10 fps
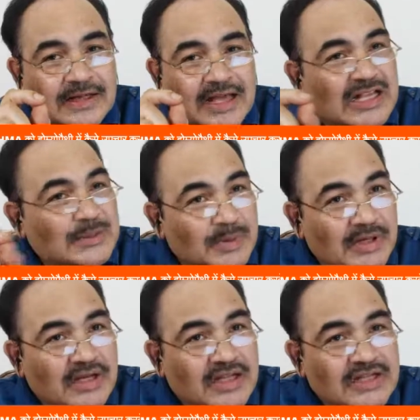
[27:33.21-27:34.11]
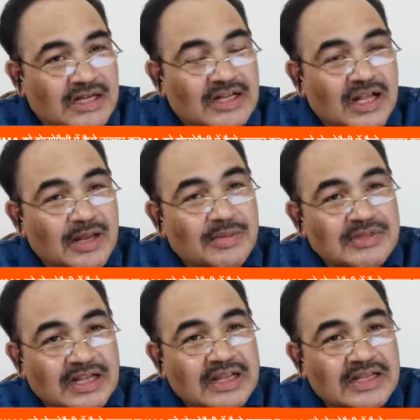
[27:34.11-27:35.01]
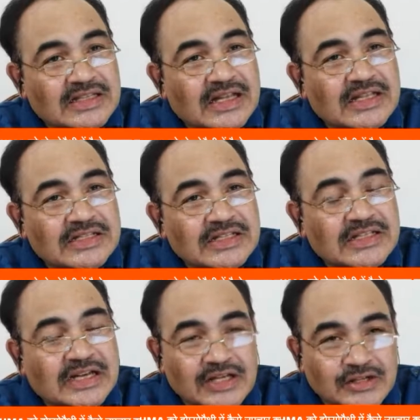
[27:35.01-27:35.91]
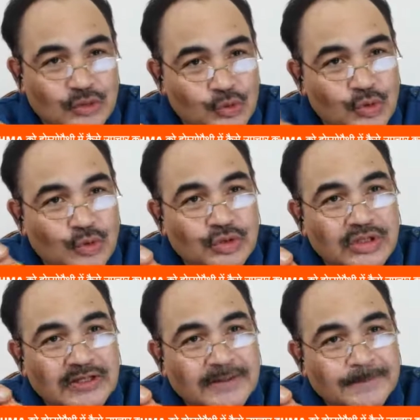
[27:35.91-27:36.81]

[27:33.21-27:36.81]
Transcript: एक्सपर्ट की जानकारी में सारी की सारी चीजें लानी जरूरी होती हैं